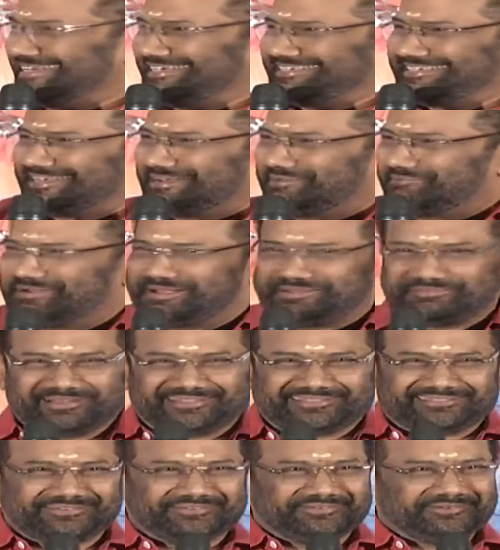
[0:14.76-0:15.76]
చేసిన అమ్మాయి
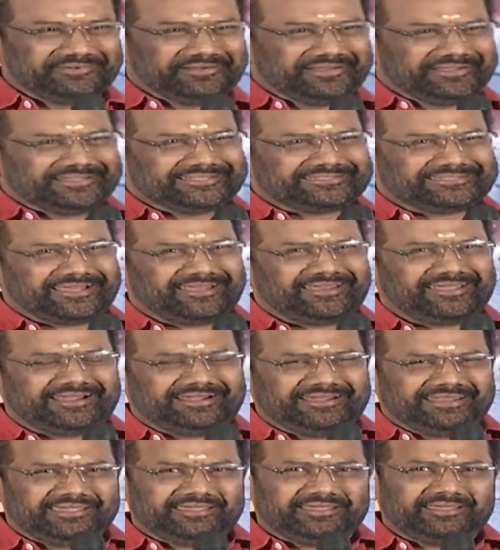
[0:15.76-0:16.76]
మాత్రం చాలా
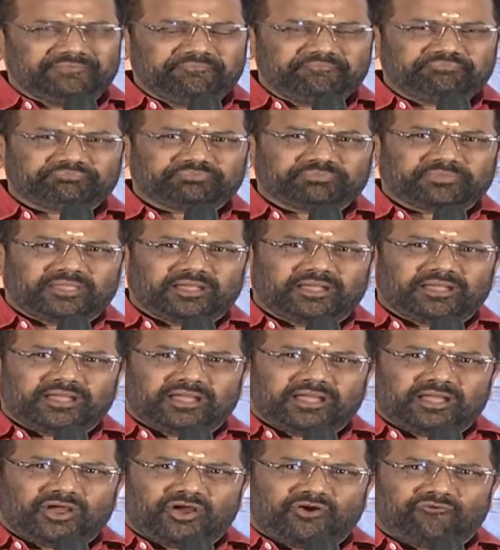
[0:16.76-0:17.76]
అంటే
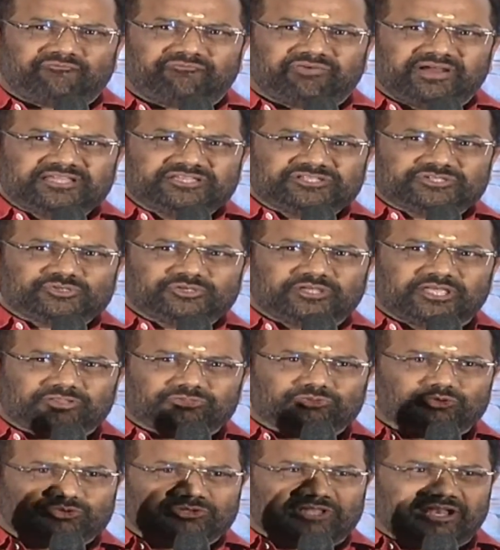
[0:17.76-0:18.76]
వయసు
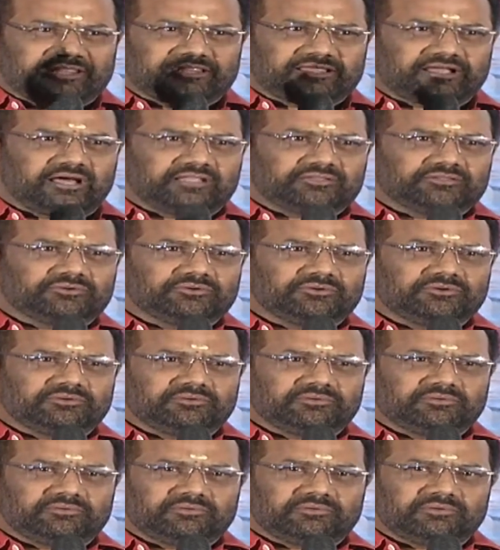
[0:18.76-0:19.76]
ఎంత ఉందనేది కాదు
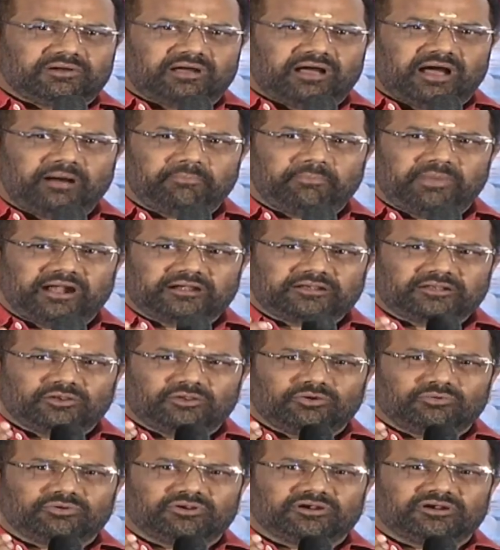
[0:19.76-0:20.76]
ఆ
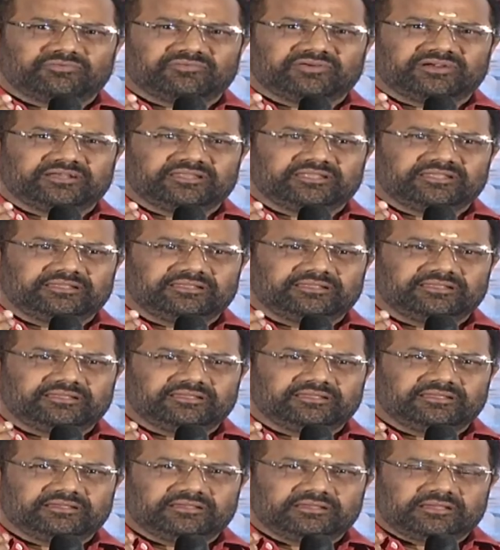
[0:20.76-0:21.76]
మాటల్లో ఉన్నటువంటి
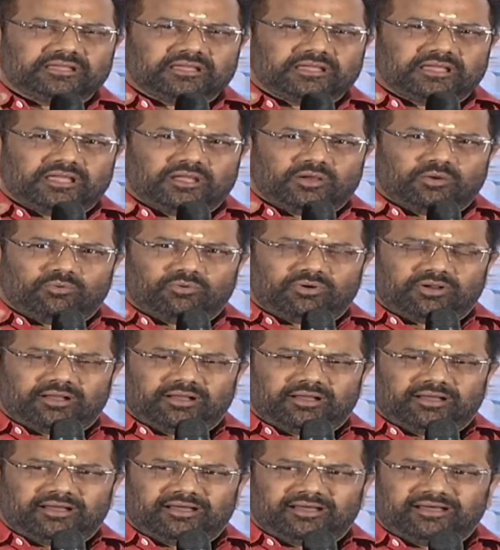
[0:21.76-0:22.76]
ఒక
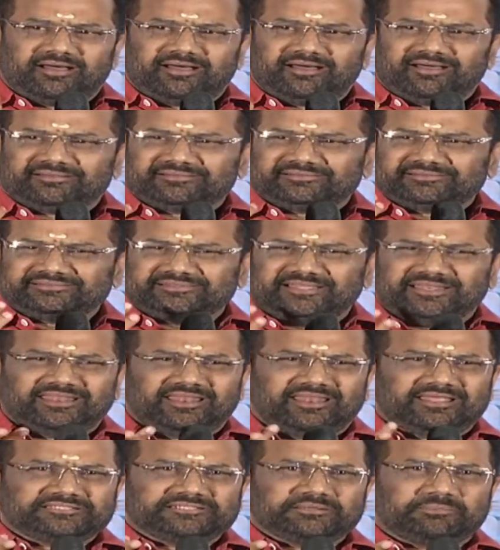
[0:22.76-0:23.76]
దాన్ని
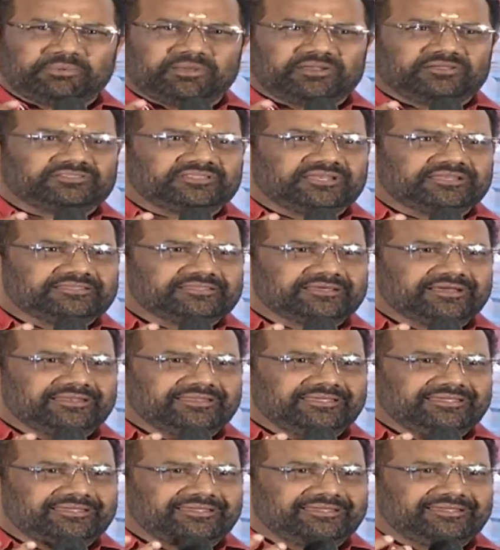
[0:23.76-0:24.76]
ఎలా చెప్పాలో తెలియదు
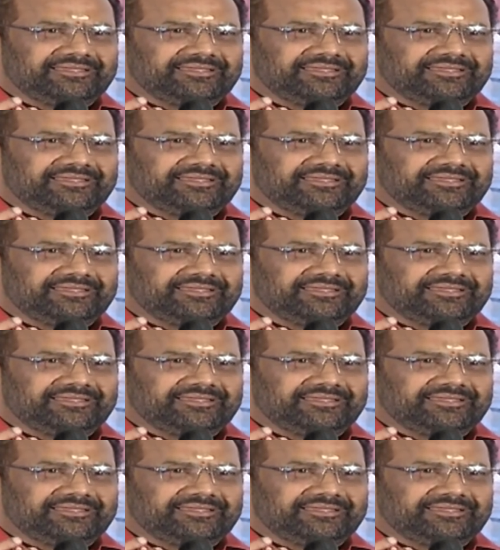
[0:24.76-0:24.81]
కానీ